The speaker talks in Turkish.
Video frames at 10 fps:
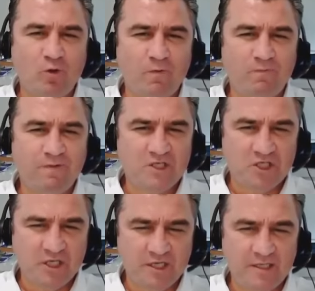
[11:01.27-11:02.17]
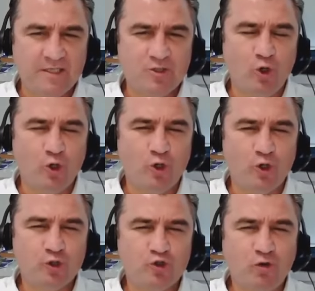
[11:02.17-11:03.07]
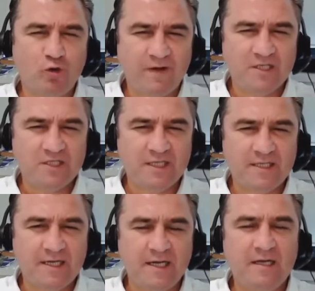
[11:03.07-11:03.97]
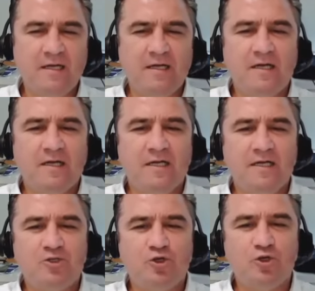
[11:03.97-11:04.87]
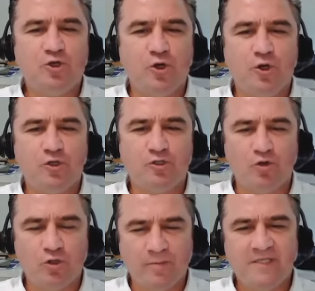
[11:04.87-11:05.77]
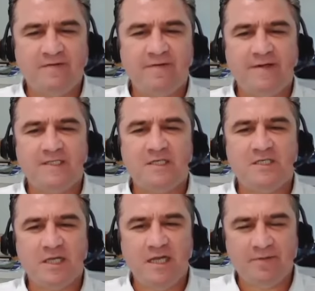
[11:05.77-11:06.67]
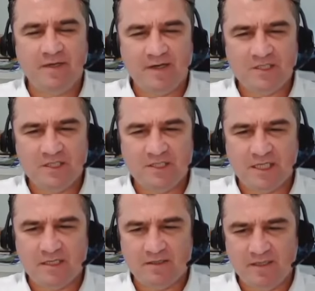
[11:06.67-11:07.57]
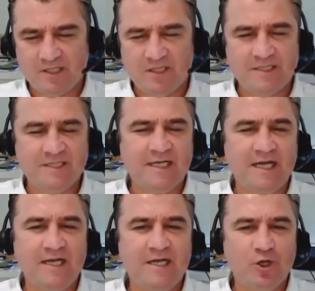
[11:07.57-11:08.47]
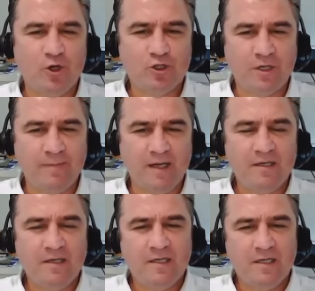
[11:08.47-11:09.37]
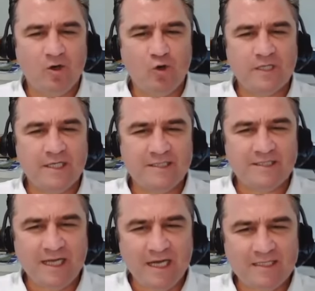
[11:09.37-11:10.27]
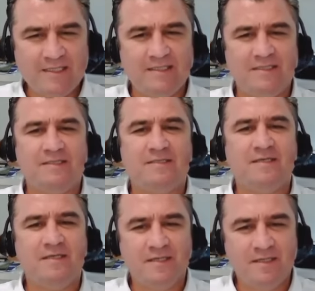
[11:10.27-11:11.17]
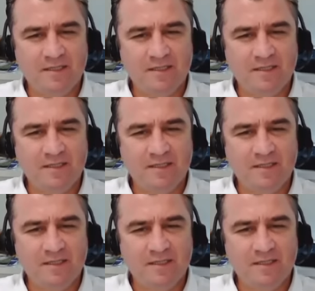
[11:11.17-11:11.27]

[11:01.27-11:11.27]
da TOFAŞ'ı e, söylüyoruz. TOFAŞ'ta da e, şunu görüyoruz. Otomotiv evet iç talep yavaşlayacak. Yavaş yavaş sinyallerini gördük ama oradaki Stellantis e,